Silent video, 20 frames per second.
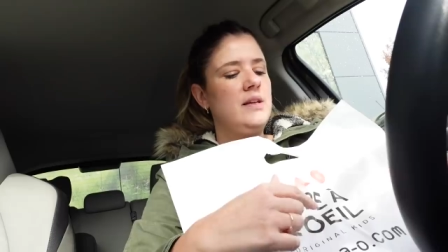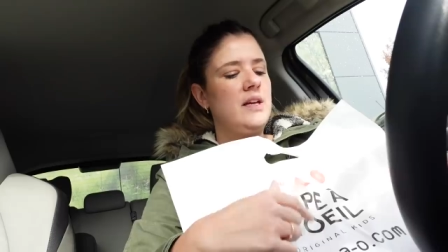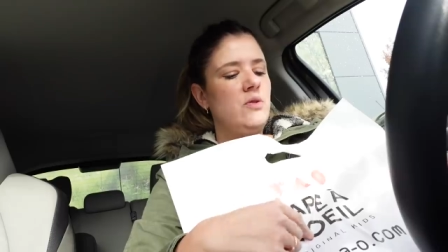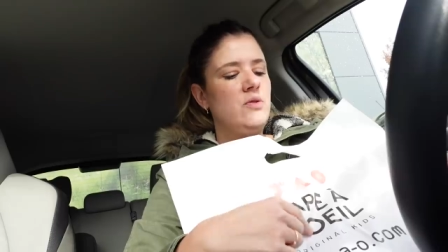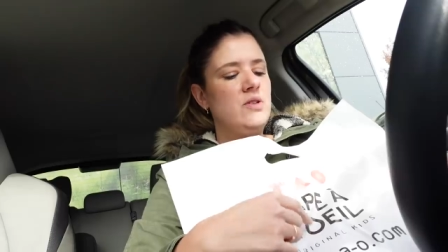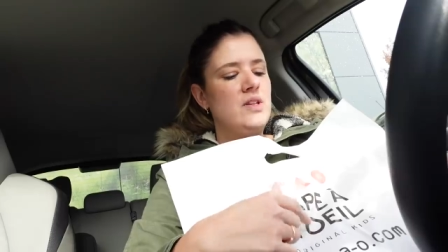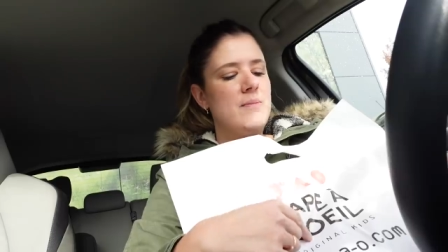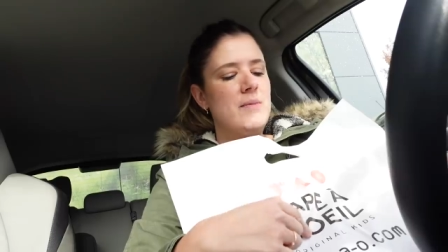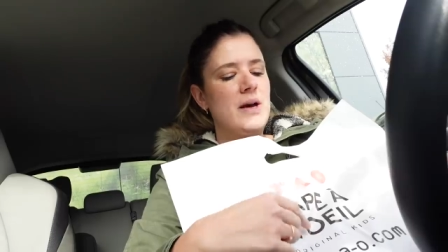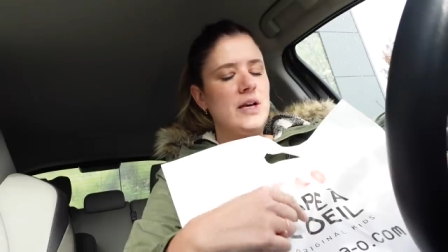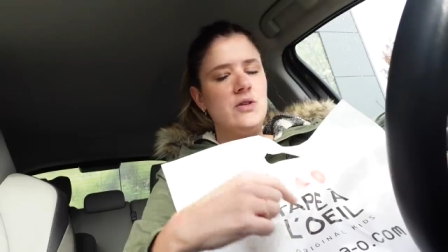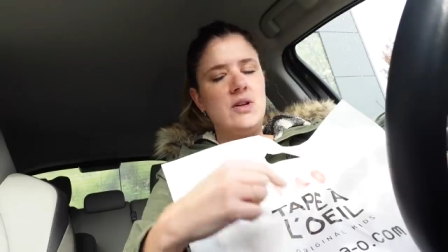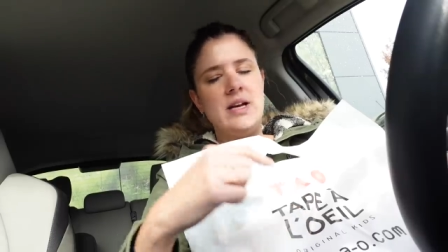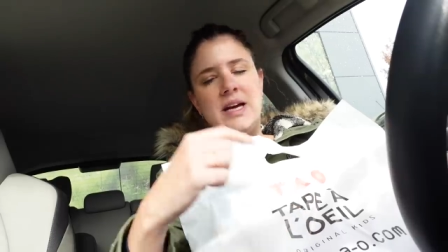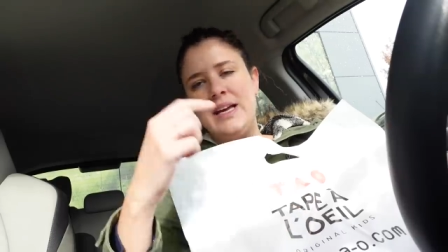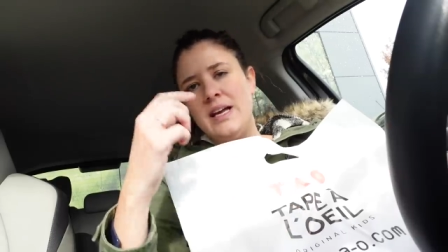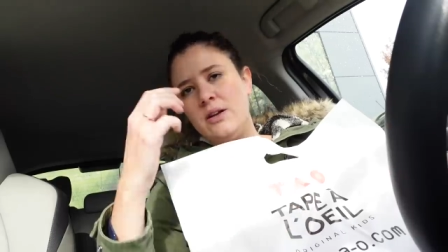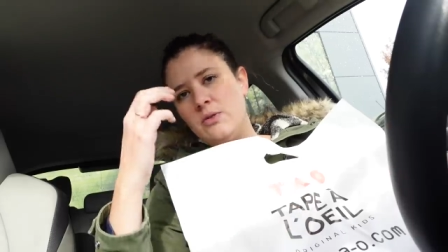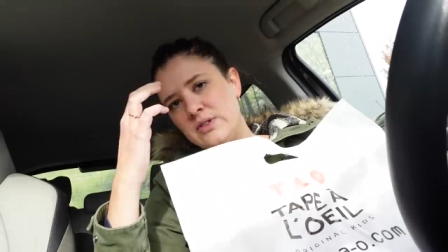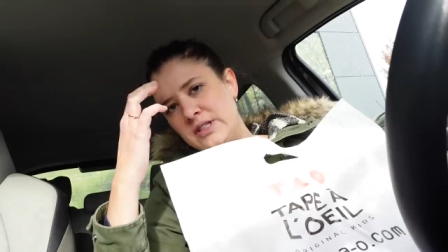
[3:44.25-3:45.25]
qui est l'une des marques dans
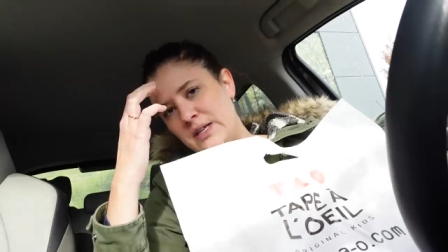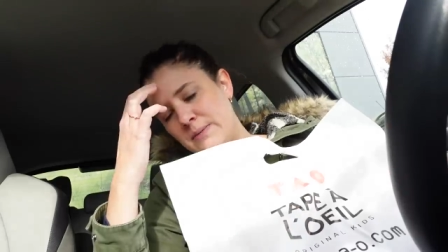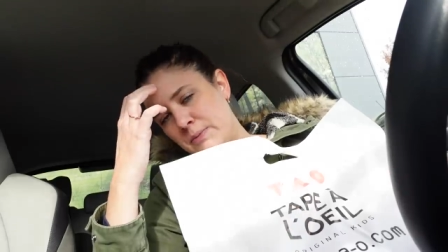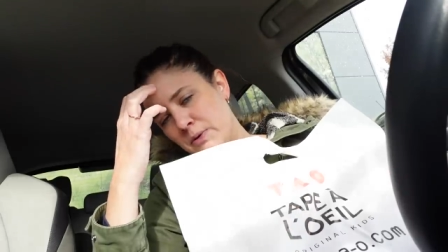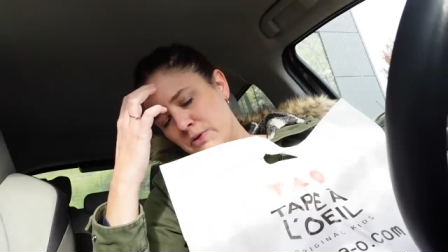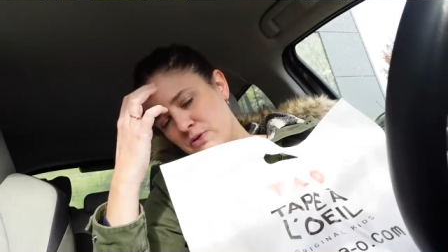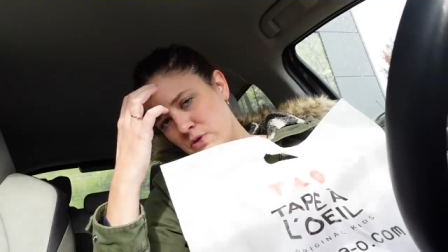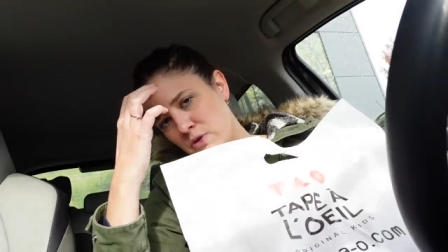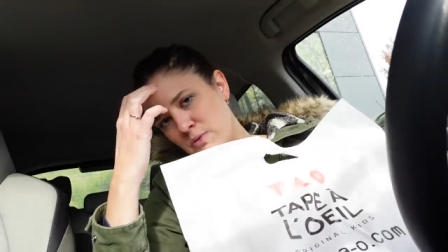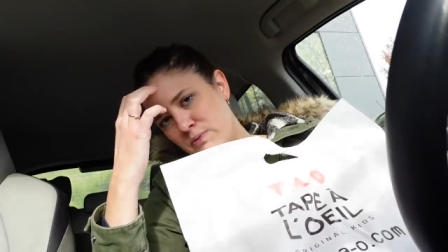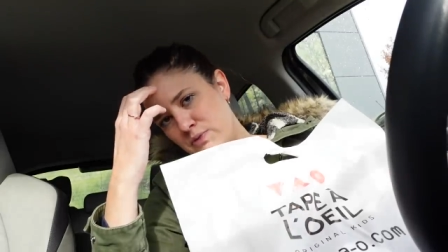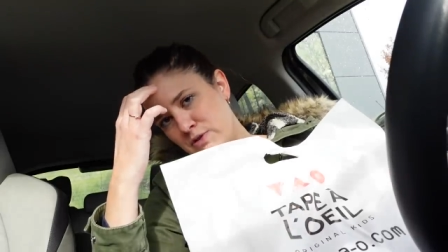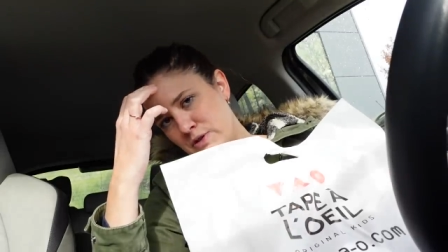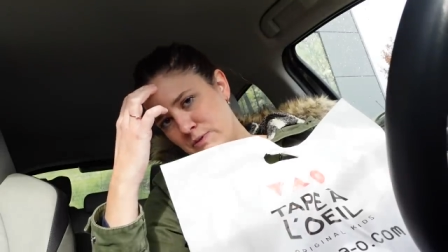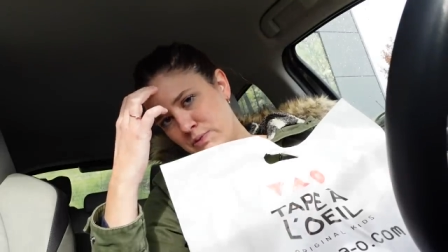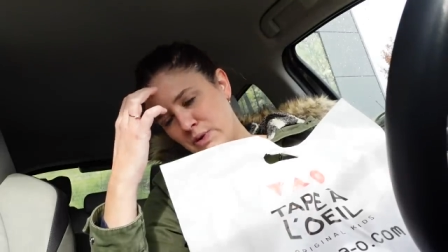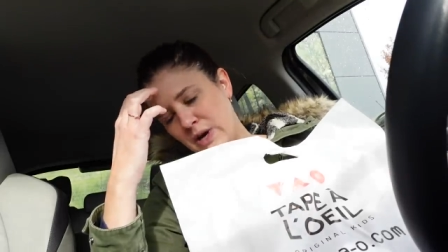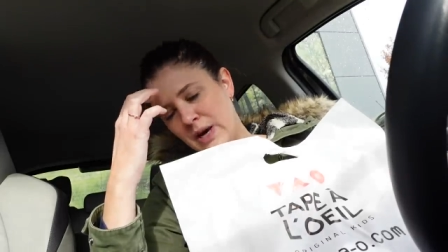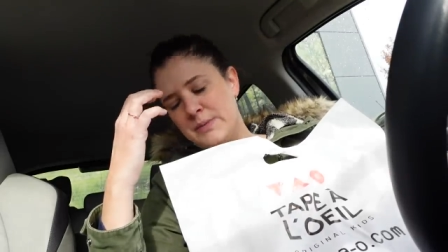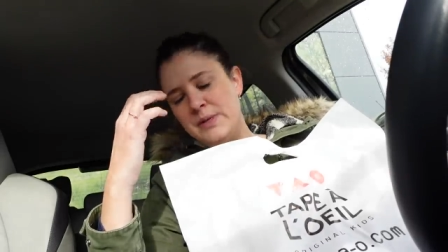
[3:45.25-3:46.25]
laquelle on dépense le plus
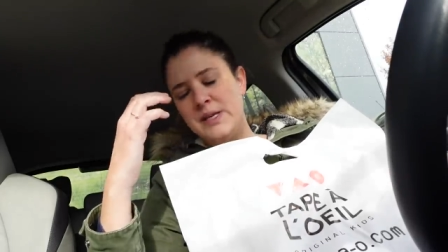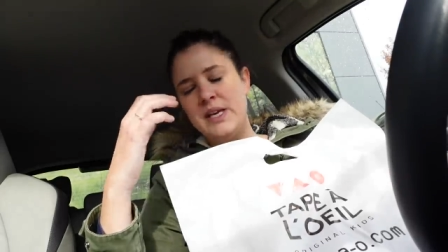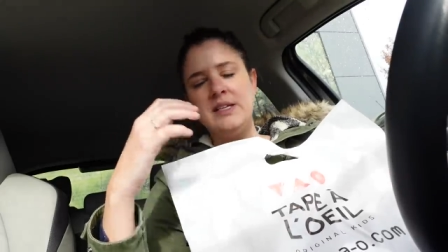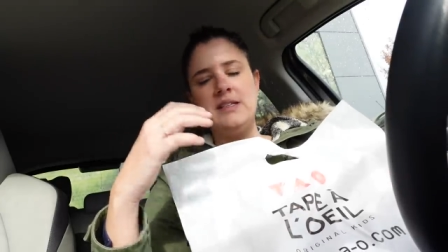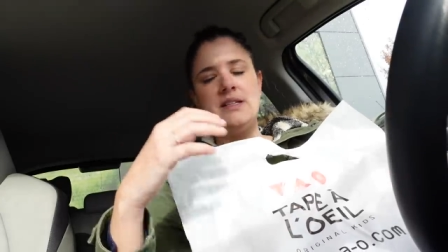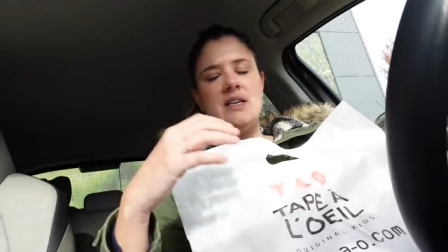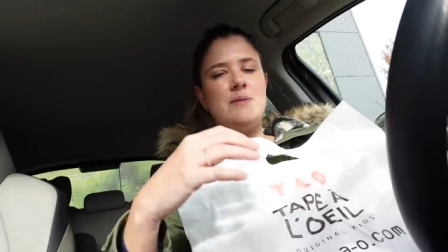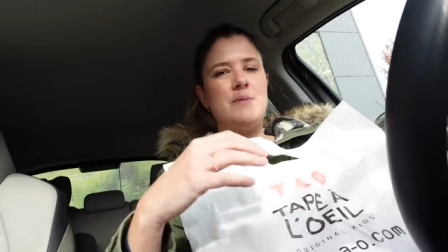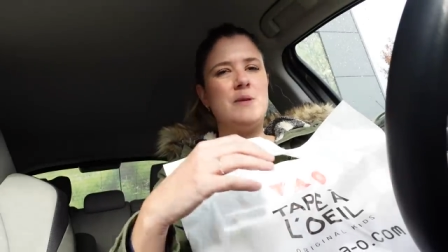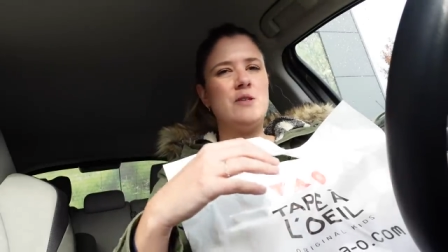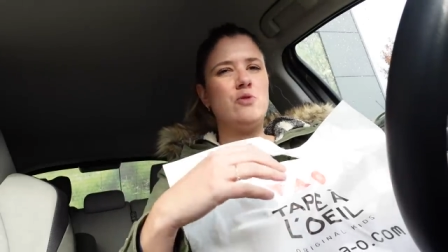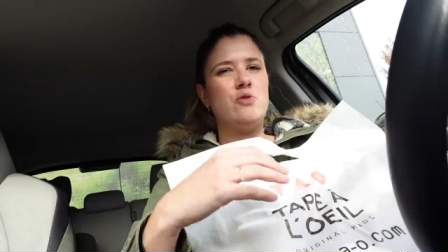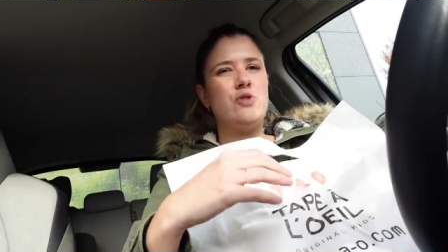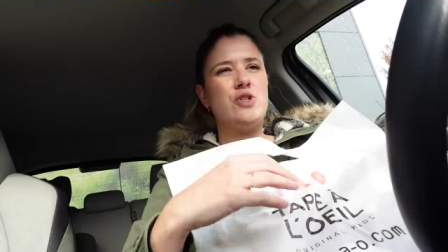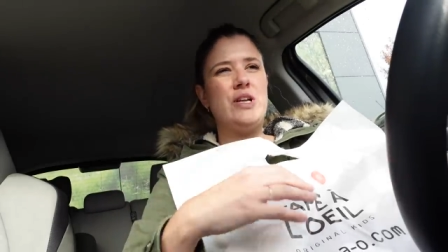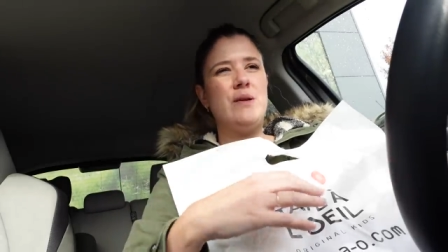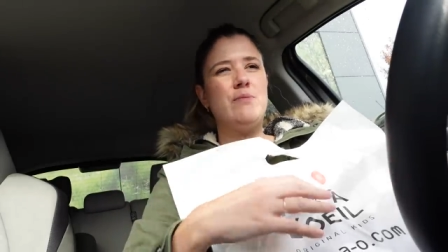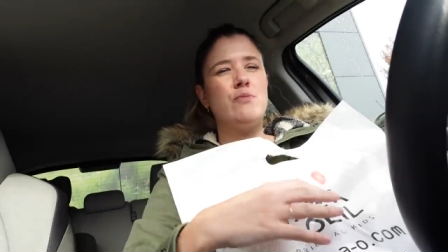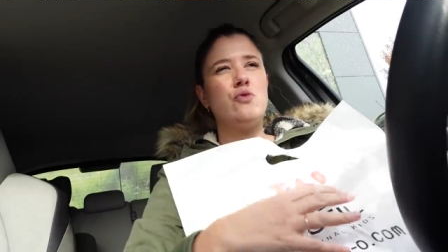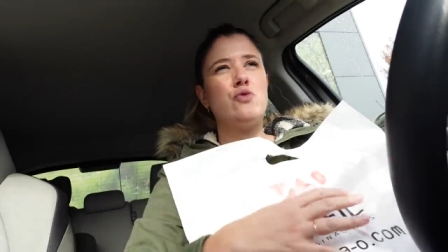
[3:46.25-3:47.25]
pour habiller Inès parce que
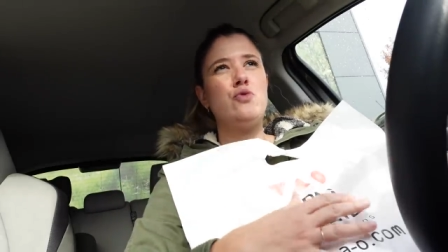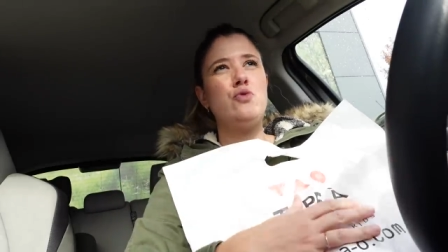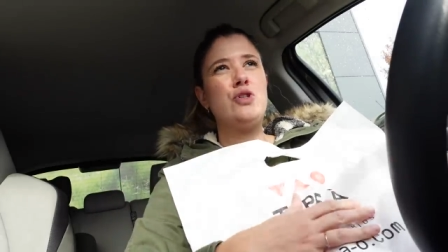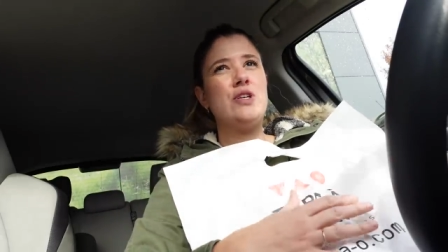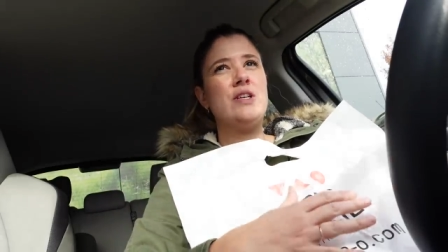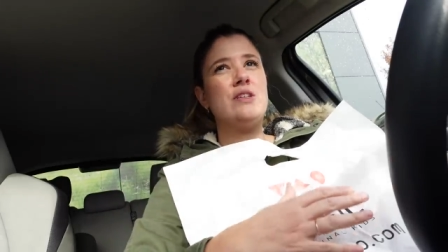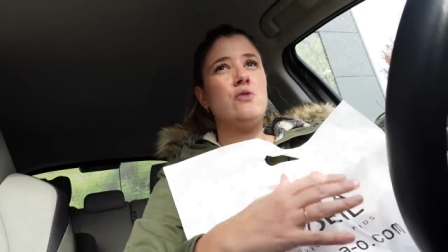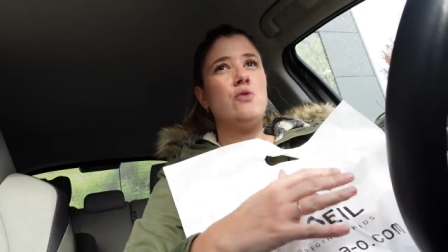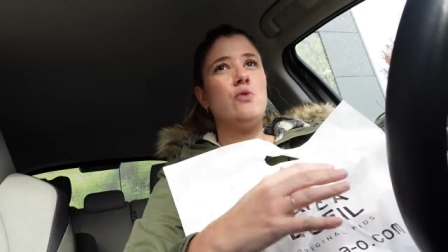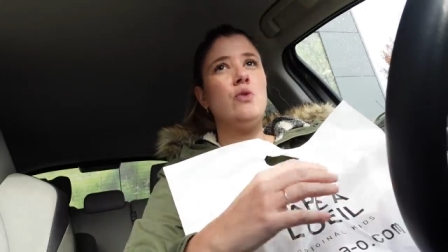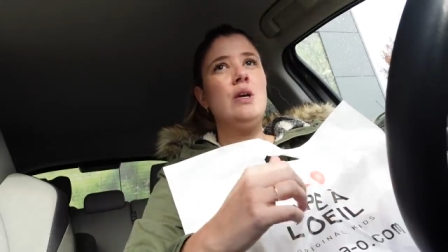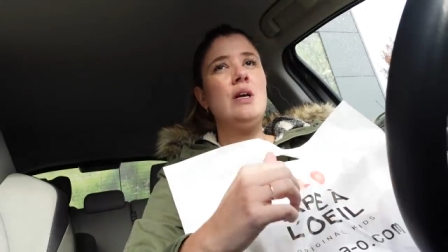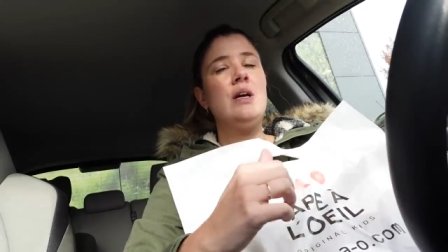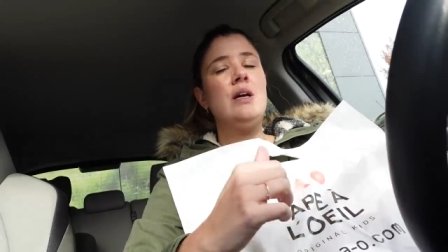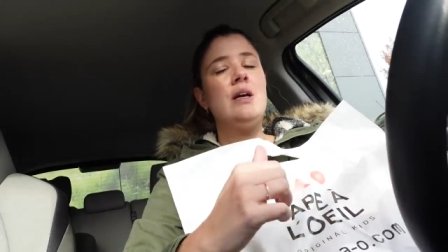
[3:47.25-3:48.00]
j'aime tout chez eux.